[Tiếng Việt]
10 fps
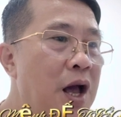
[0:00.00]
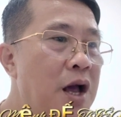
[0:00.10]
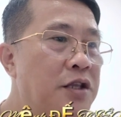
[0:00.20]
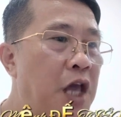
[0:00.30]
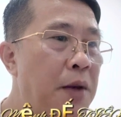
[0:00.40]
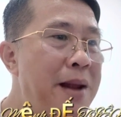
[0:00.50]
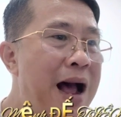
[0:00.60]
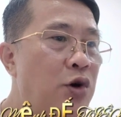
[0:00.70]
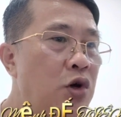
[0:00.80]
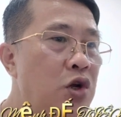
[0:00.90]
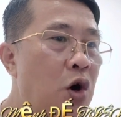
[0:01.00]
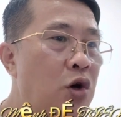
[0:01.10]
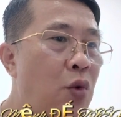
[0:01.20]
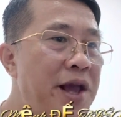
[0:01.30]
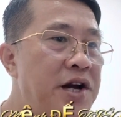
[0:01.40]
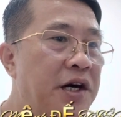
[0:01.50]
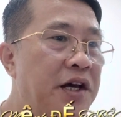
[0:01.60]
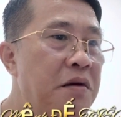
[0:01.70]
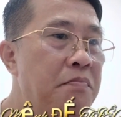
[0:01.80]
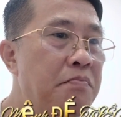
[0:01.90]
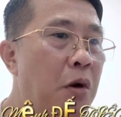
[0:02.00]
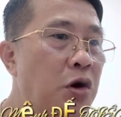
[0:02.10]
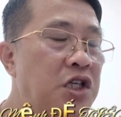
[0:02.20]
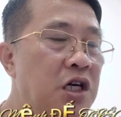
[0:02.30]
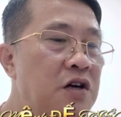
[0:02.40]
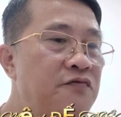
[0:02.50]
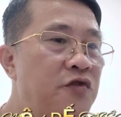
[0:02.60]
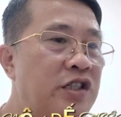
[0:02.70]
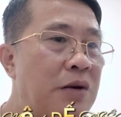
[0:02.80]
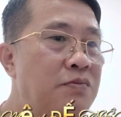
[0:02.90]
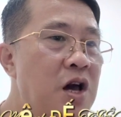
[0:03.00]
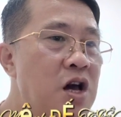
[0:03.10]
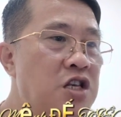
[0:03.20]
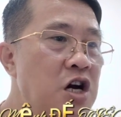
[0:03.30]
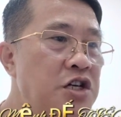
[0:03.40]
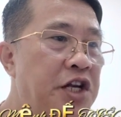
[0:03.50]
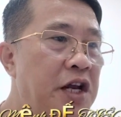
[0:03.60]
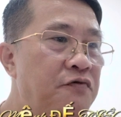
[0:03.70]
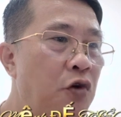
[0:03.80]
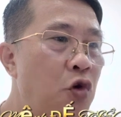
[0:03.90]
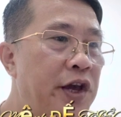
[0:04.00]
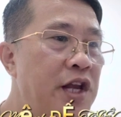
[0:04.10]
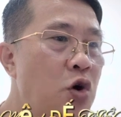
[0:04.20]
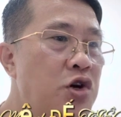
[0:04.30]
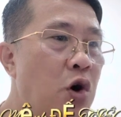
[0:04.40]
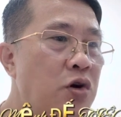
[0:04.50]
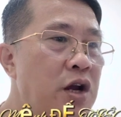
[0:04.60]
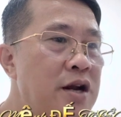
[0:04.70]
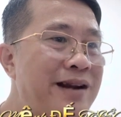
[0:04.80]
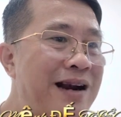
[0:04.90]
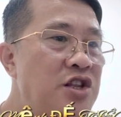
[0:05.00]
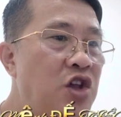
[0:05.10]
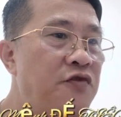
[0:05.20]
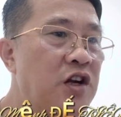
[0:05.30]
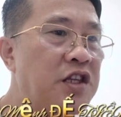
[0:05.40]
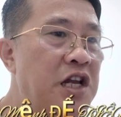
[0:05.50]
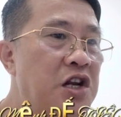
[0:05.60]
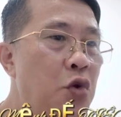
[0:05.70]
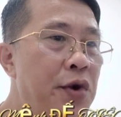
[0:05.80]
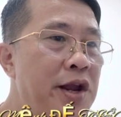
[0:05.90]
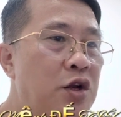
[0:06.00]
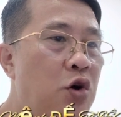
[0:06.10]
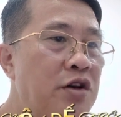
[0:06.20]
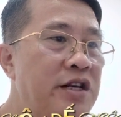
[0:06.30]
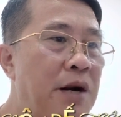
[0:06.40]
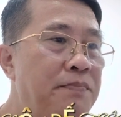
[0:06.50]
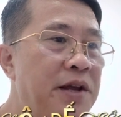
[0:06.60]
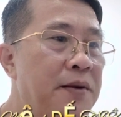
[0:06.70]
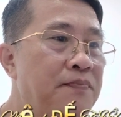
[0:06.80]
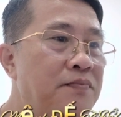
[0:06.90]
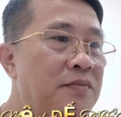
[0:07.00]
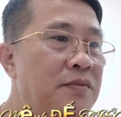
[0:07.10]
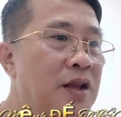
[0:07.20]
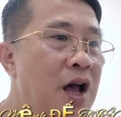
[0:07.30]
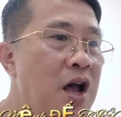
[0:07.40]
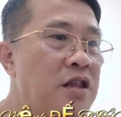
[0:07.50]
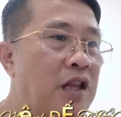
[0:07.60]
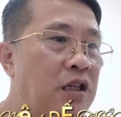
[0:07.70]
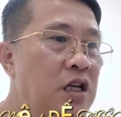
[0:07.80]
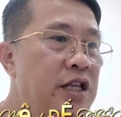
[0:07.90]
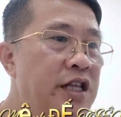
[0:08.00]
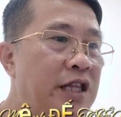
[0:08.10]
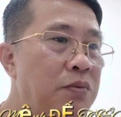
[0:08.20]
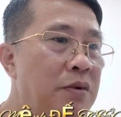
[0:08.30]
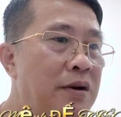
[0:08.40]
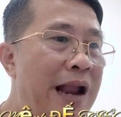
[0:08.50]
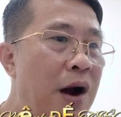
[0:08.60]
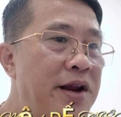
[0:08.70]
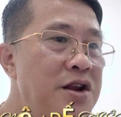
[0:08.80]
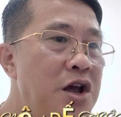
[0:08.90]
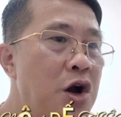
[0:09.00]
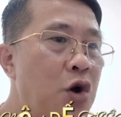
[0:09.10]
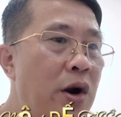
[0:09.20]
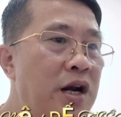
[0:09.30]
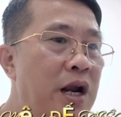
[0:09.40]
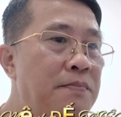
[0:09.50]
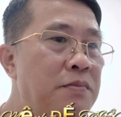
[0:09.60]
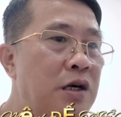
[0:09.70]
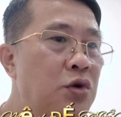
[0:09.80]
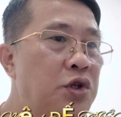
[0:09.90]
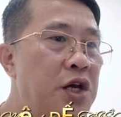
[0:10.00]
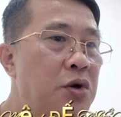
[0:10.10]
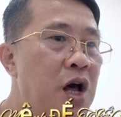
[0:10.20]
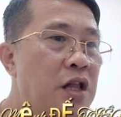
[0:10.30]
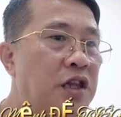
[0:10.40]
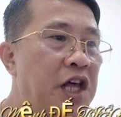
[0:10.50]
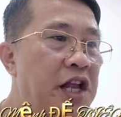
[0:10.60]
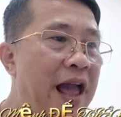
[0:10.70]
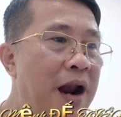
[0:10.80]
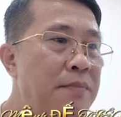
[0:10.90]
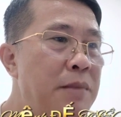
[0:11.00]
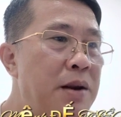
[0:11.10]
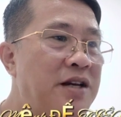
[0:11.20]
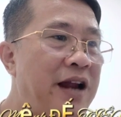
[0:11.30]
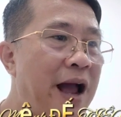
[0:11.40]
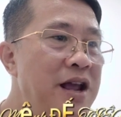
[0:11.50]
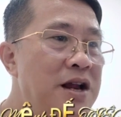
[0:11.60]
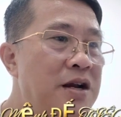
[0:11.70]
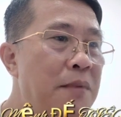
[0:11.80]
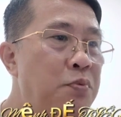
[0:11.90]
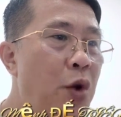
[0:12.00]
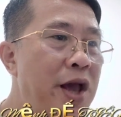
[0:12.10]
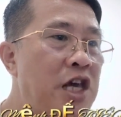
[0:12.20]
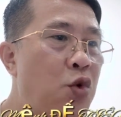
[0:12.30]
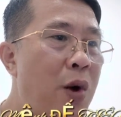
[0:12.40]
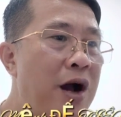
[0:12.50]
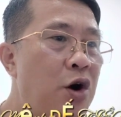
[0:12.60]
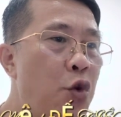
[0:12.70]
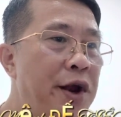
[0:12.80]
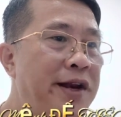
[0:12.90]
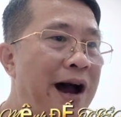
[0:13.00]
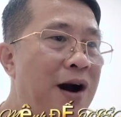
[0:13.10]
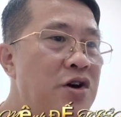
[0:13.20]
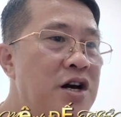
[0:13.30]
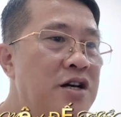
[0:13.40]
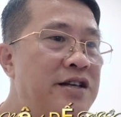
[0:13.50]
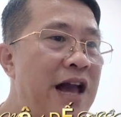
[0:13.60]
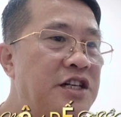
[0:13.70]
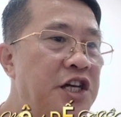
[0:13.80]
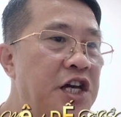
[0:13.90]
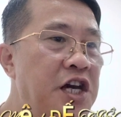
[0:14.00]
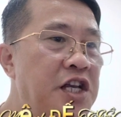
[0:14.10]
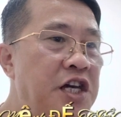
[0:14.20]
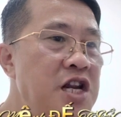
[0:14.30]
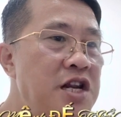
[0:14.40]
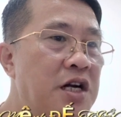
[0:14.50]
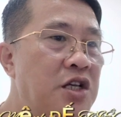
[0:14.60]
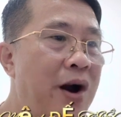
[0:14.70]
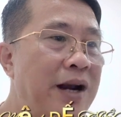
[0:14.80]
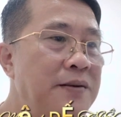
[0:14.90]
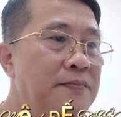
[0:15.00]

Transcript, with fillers: Diệp Đế Hào đột ngột quay người, một chưởng vô song, chứa triện phủ kiến hỗn độn, đánh cho Phượng Tiên huyết cốt đầm đìa. Thần tướng tiên tộc lao đến, quân lâm cửu tiêu, tiên nhãn bên mắt trái, lấp lóe chi quang, huyền ảo, gia trì chiến lực cho hắn.